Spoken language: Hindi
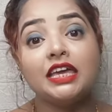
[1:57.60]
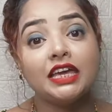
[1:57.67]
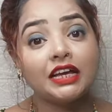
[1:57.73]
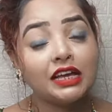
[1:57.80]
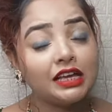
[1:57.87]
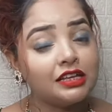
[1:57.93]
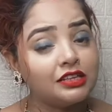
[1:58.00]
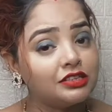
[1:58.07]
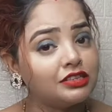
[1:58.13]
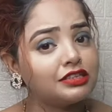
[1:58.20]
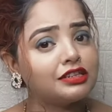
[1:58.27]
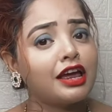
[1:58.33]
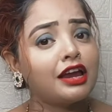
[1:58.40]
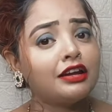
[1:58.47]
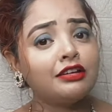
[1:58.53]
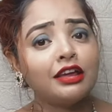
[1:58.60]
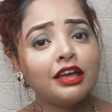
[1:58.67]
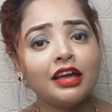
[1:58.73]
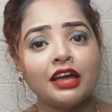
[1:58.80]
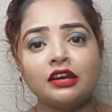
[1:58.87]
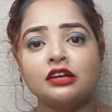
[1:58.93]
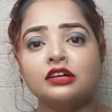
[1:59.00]
एक इंस्टेंट
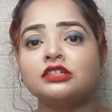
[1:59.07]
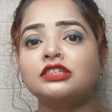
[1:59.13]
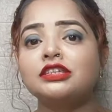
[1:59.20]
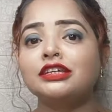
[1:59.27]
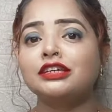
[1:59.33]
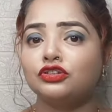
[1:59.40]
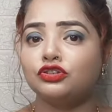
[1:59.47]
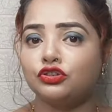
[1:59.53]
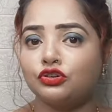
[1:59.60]
एनर्जी की